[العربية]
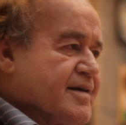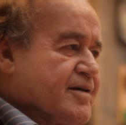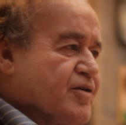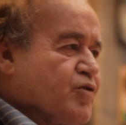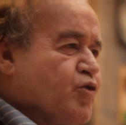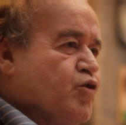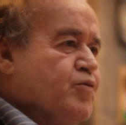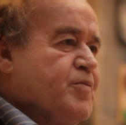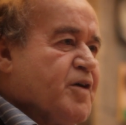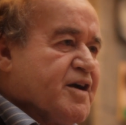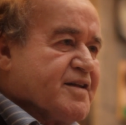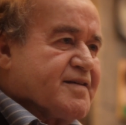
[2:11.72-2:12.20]

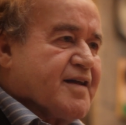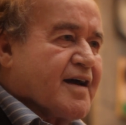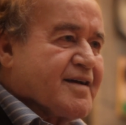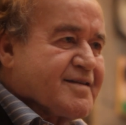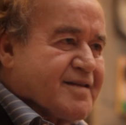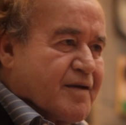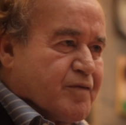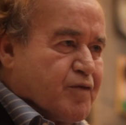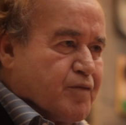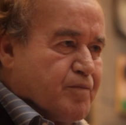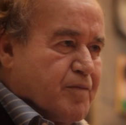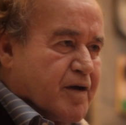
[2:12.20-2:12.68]
قمعت
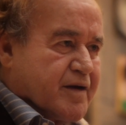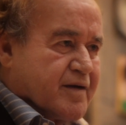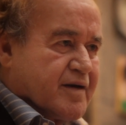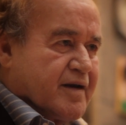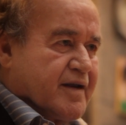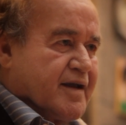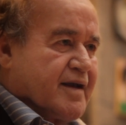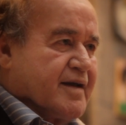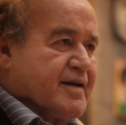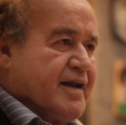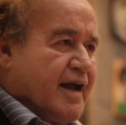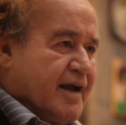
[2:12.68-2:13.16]
أكتب المرة
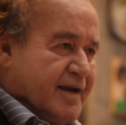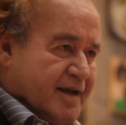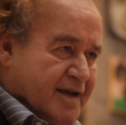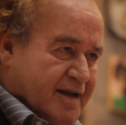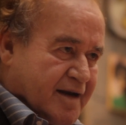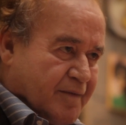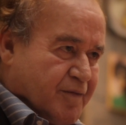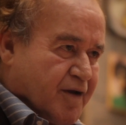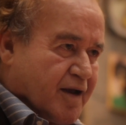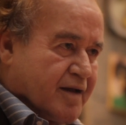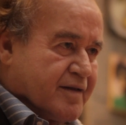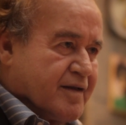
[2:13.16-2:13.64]
يعني
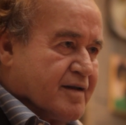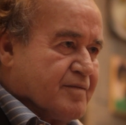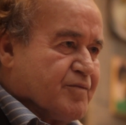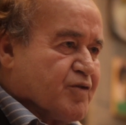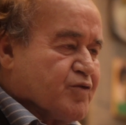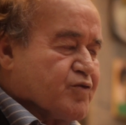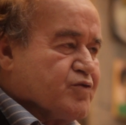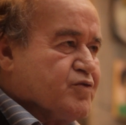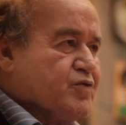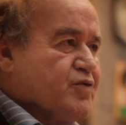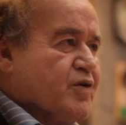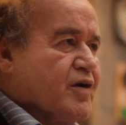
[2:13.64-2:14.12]
حكينا بهذا
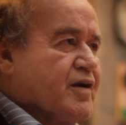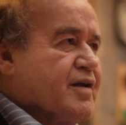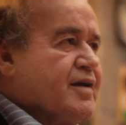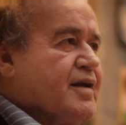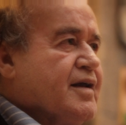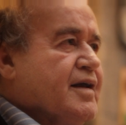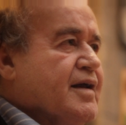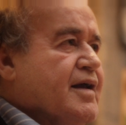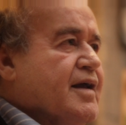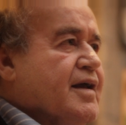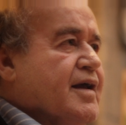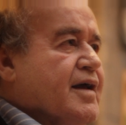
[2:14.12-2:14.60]
الموضوع
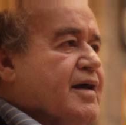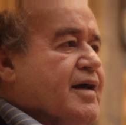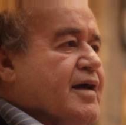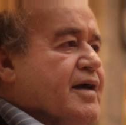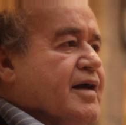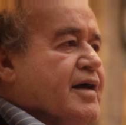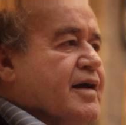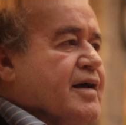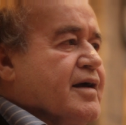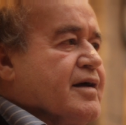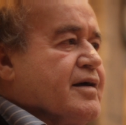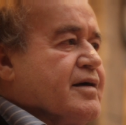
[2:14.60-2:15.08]

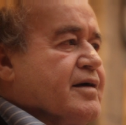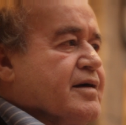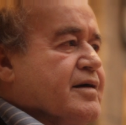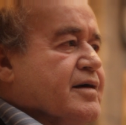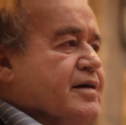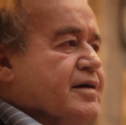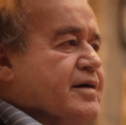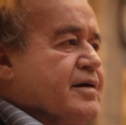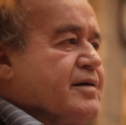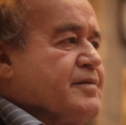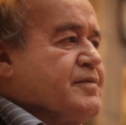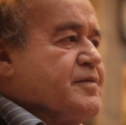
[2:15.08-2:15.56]

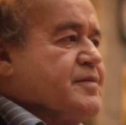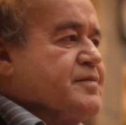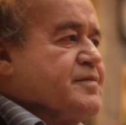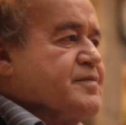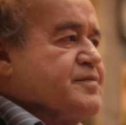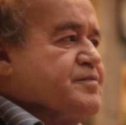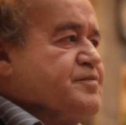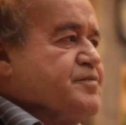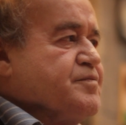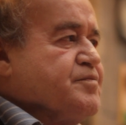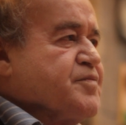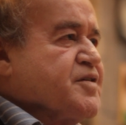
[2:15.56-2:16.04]
أه،
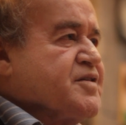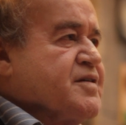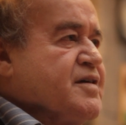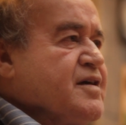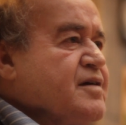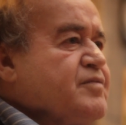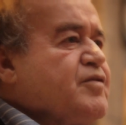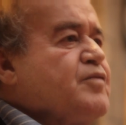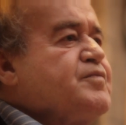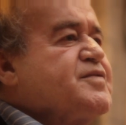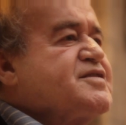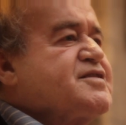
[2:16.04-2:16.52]

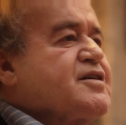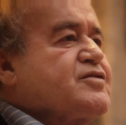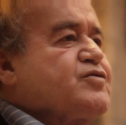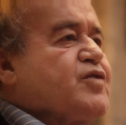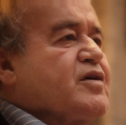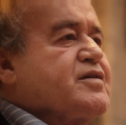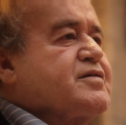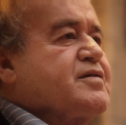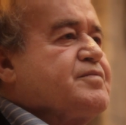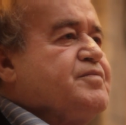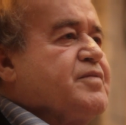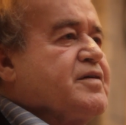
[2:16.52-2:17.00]
كثير بنبسط
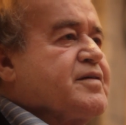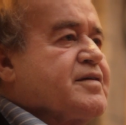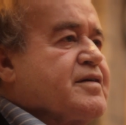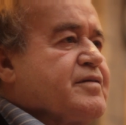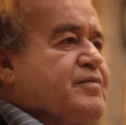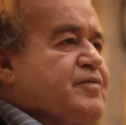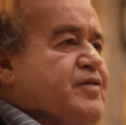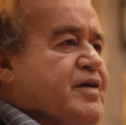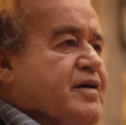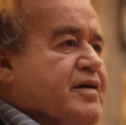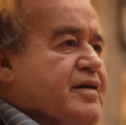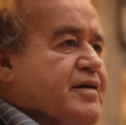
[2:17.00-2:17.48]
وقت
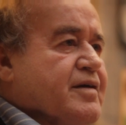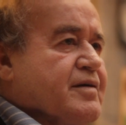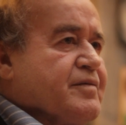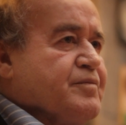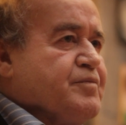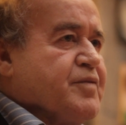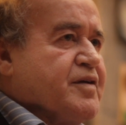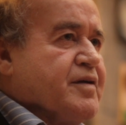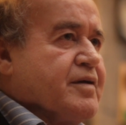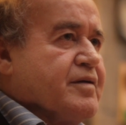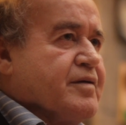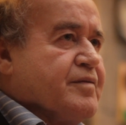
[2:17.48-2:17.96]

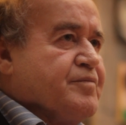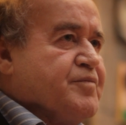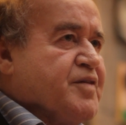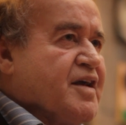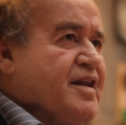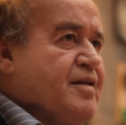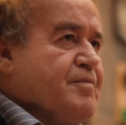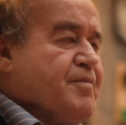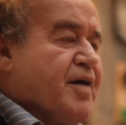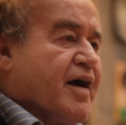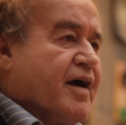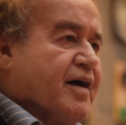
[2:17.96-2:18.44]

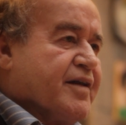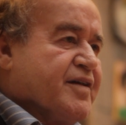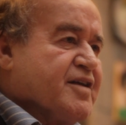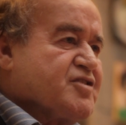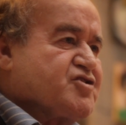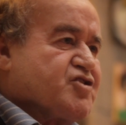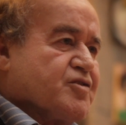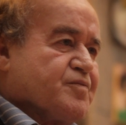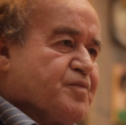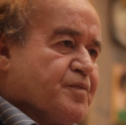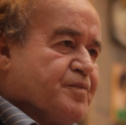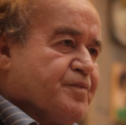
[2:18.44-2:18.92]
بيلمع
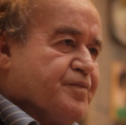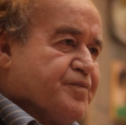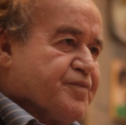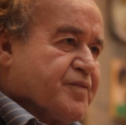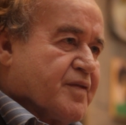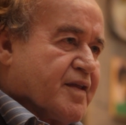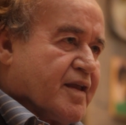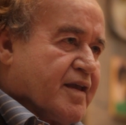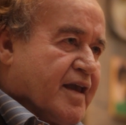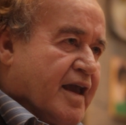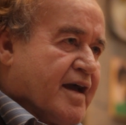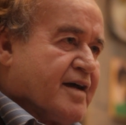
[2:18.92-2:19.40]
نجم
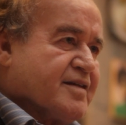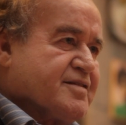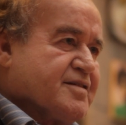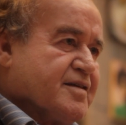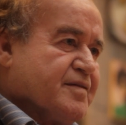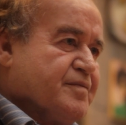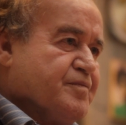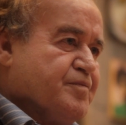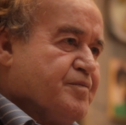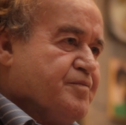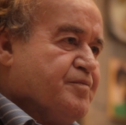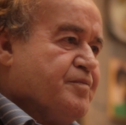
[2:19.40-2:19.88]

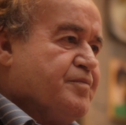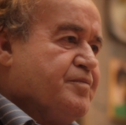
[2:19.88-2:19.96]
كاتب